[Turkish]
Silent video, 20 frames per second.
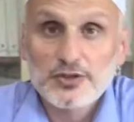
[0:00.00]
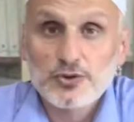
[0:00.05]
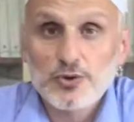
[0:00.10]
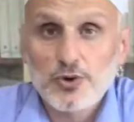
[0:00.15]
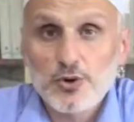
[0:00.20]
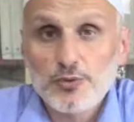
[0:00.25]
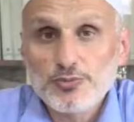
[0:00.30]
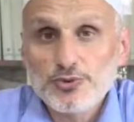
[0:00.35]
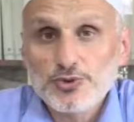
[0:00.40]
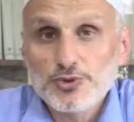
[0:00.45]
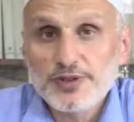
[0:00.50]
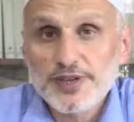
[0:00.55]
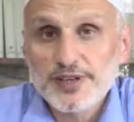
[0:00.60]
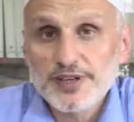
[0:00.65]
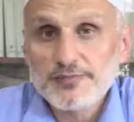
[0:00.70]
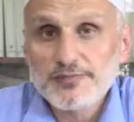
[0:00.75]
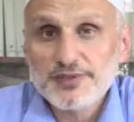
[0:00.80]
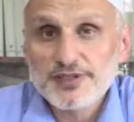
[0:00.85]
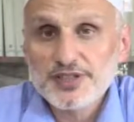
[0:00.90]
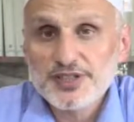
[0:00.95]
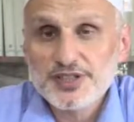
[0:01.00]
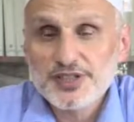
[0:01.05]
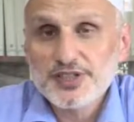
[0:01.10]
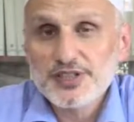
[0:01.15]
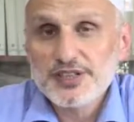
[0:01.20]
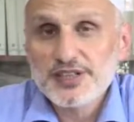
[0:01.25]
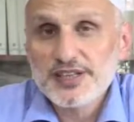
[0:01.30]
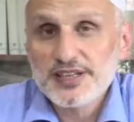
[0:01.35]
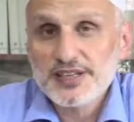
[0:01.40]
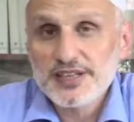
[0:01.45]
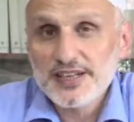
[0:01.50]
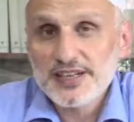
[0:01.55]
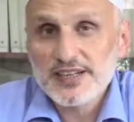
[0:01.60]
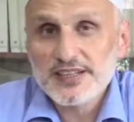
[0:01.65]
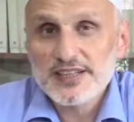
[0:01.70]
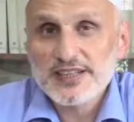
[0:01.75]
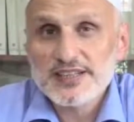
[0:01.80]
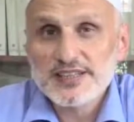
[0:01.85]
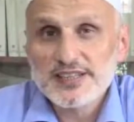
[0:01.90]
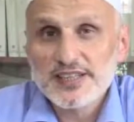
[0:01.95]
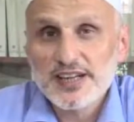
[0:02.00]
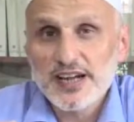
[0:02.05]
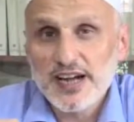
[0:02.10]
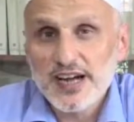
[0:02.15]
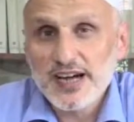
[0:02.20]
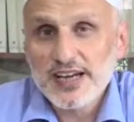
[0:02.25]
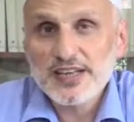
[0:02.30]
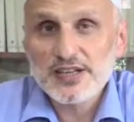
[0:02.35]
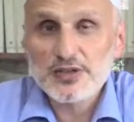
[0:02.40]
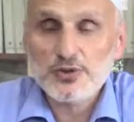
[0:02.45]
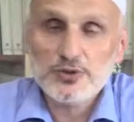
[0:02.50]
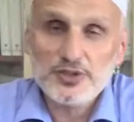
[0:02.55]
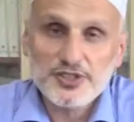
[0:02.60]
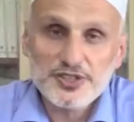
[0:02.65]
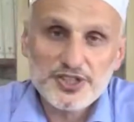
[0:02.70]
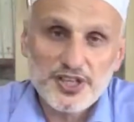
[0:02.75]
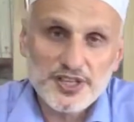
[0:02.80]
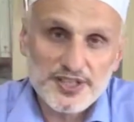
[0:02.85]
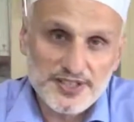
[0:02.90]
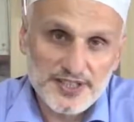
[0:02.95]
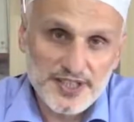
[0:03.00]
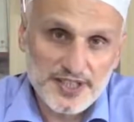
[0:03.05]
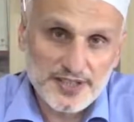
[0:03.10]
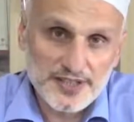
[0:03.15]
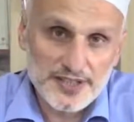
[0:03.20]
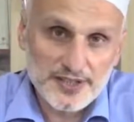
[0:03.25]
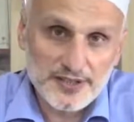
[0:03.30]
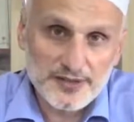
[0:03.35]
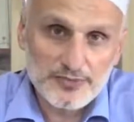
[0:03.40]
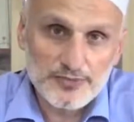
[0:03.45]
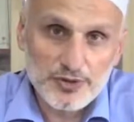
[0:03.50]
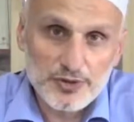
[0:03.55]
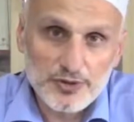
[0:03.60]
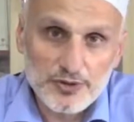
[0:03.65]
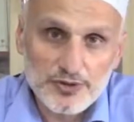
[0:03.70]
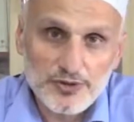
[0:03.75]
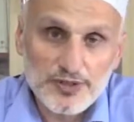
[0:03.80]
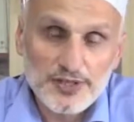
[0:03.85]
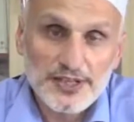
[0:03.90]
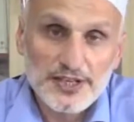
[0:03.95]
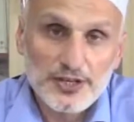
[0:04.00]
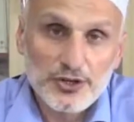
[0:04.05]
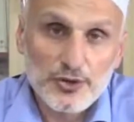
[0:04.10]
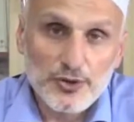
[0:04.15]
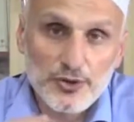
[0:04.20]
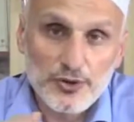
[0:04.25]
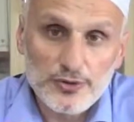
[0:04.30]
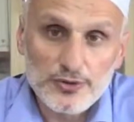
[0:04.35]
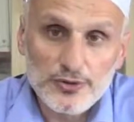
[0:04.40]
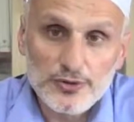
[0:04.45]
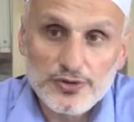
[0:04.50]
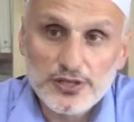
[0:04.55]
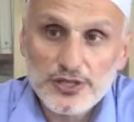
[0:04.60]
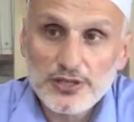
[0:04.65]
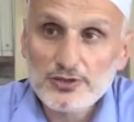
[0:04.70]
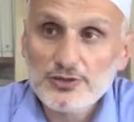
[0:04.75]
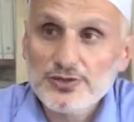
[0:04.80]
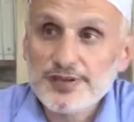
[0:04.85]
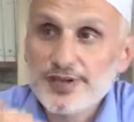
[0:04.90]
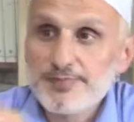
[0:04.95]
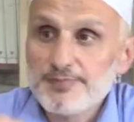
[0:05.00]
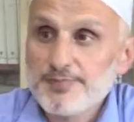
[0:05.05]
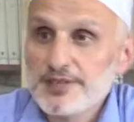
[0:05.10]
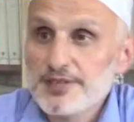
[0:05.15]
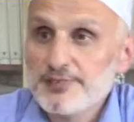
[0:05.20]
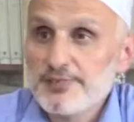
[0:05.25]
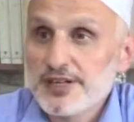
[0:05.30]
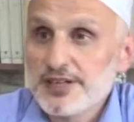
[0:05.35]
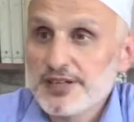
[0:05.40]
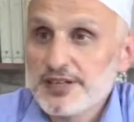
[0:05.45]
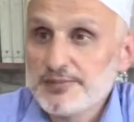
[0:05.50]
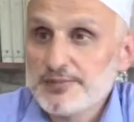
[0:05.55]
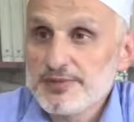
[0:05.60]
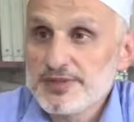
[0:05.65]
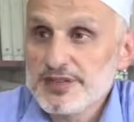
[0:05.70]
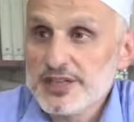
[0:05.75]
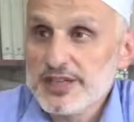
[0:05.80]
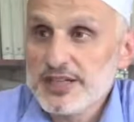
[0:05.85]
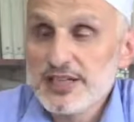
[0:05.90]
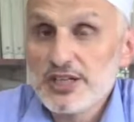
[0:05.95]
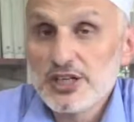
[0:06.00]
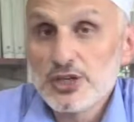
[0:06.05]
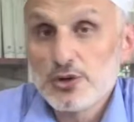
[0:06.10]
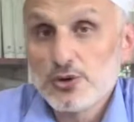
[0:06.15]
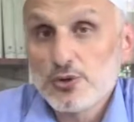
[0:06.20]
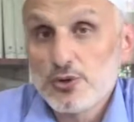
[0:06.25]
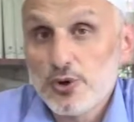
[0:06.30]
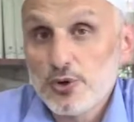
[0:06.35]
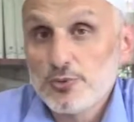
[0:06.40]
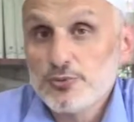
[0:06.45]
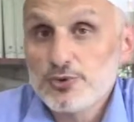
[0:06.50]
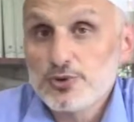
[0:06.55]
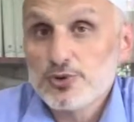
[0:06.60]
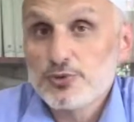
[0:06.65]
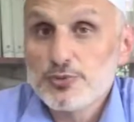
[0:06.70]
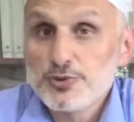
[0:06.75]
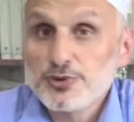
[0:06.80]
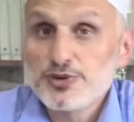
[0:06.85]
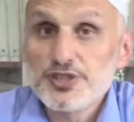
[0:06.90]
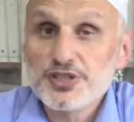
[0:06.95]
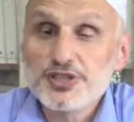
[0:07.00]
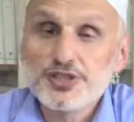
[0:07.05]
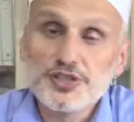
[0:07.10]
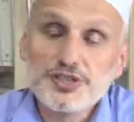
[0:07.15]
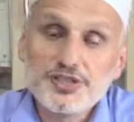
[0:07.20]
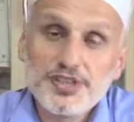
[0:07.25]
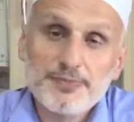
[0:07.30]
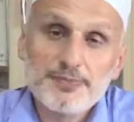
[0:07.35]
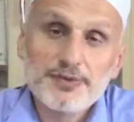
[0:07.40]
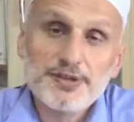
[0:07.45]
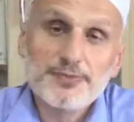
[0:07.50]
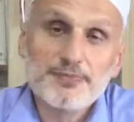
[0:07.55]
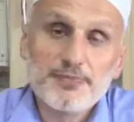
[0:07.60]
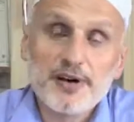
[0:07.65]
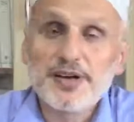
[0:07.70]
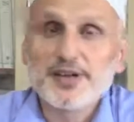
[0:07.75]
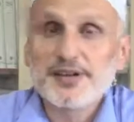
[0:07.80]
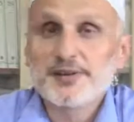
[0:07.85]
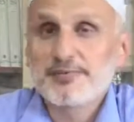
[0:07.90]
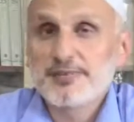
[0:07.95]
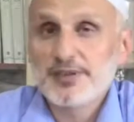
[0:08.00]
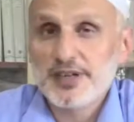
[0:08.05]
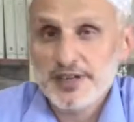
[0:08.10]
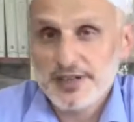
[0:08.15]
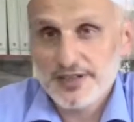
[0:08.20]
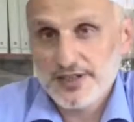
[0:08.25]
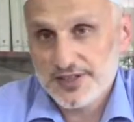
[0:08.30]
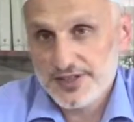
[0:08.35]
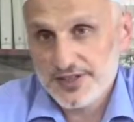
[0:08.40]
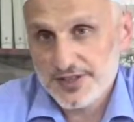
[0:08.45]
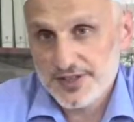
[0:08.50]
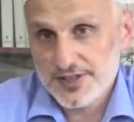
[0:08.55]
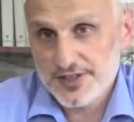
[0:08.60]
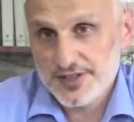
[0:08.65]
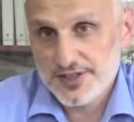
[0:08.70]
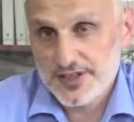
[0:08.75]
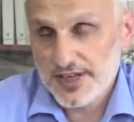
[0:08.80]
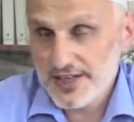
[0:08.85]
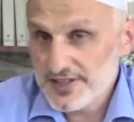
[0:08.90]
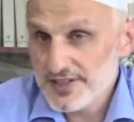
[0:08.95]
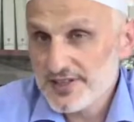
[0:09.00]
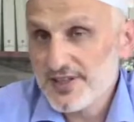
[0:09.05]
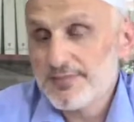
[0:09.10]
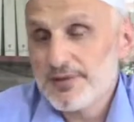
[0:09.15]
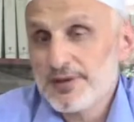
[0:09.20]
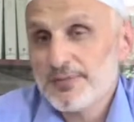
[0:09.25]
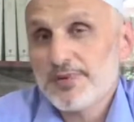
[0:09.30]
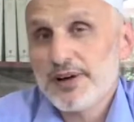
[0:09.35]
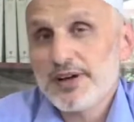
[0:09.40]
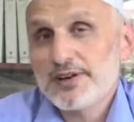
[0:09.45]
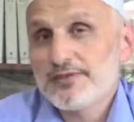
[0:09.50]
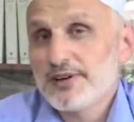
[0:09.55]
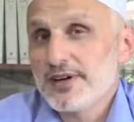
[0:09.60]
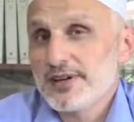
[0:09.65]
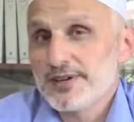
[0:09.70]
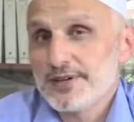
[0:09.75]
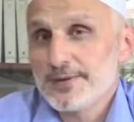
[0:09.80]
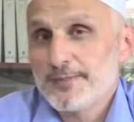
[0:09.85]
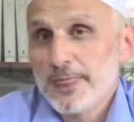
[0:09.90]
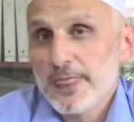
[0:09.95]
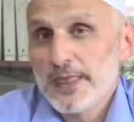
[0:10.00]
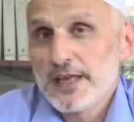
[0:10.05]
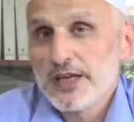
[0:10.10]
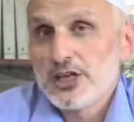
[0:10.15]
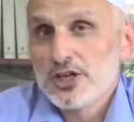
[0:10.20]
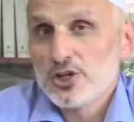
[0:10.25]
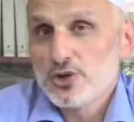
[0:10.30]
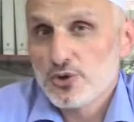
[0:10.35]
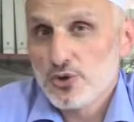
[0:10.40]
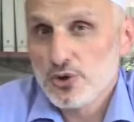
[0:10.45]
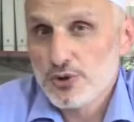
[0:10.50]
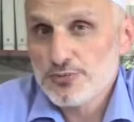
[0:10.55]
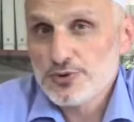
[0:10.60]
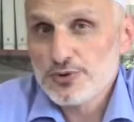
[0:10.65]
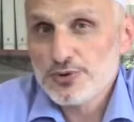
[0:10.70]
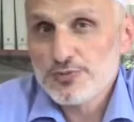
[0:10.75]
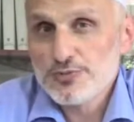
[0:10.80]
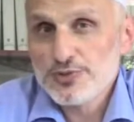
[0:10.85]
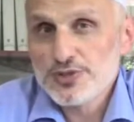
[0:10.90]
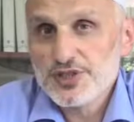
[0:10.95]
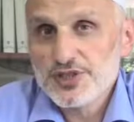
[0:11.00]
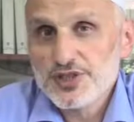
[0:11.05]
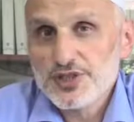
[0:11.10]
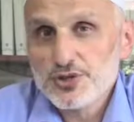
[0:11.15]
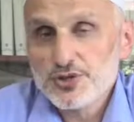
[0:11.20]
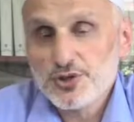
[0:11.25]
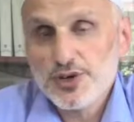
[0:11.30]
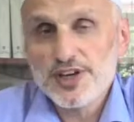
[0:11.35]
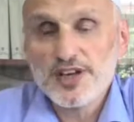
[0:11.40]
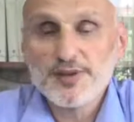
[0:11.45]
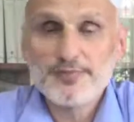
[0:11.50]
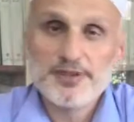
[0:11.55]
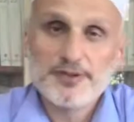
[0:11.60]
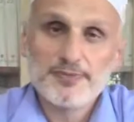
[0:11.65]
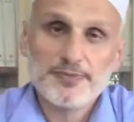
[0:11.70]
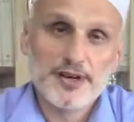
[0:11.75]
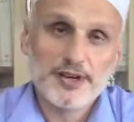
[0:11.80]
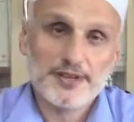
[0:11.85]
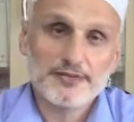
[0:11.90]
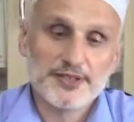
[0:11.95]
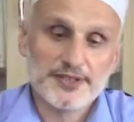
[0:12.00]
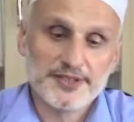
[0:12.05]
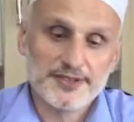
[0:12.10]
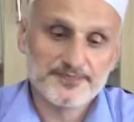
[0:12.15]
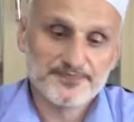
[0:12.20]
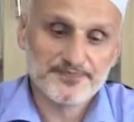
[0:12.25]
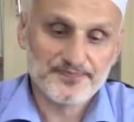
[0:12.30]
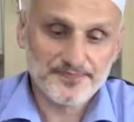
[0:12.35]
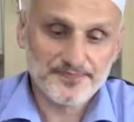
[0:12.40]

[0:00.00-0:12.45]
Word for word: komşularımız için de neredeyse aynı olacağını zannettim diyor. Öldükten sonra bizim hakkımızda komşumuz için de bir pay bırakılacak. Aslında bir pay var. Komşumuz için şöyle bir pay var.